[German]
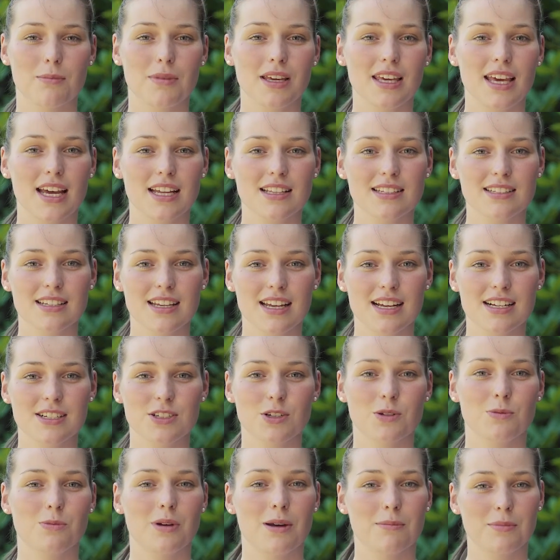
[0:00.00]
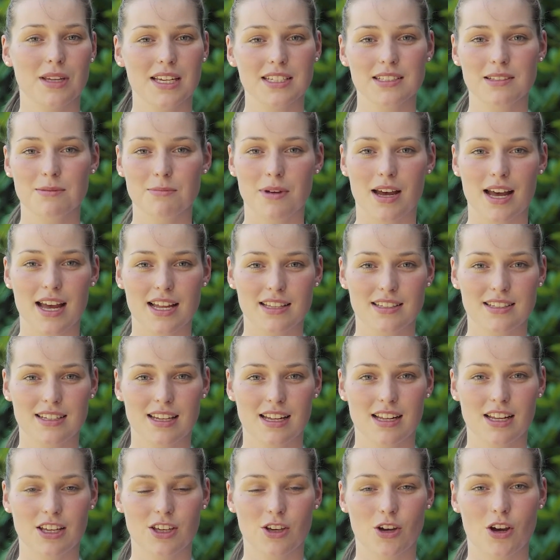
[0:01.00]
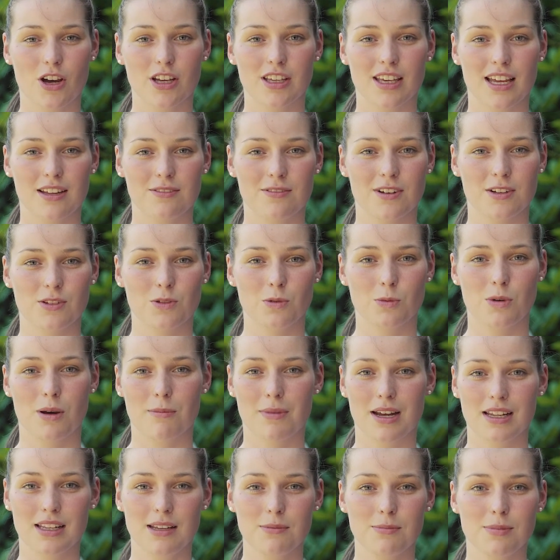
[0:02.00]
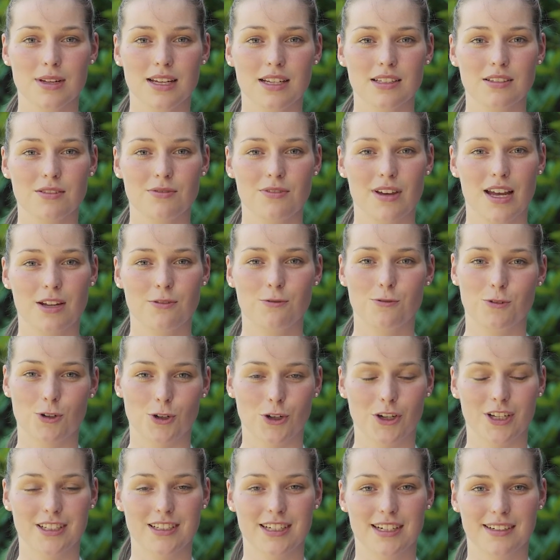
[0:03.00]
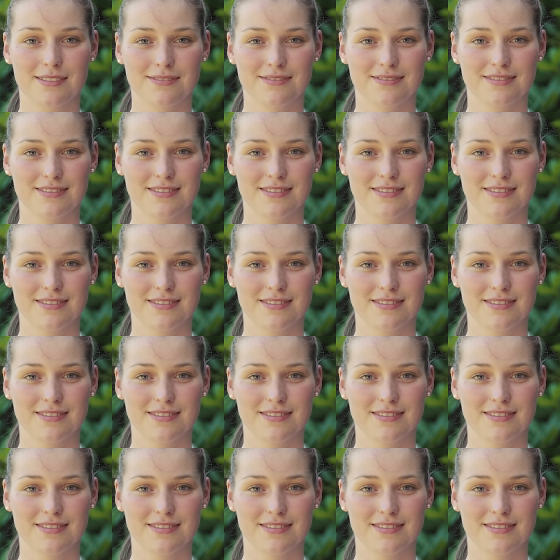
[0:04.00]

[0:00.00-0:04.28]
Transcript: mich erzählt und beim nächsten Mal erzähle ich euch etwas über mein Lieblingspferd Florida.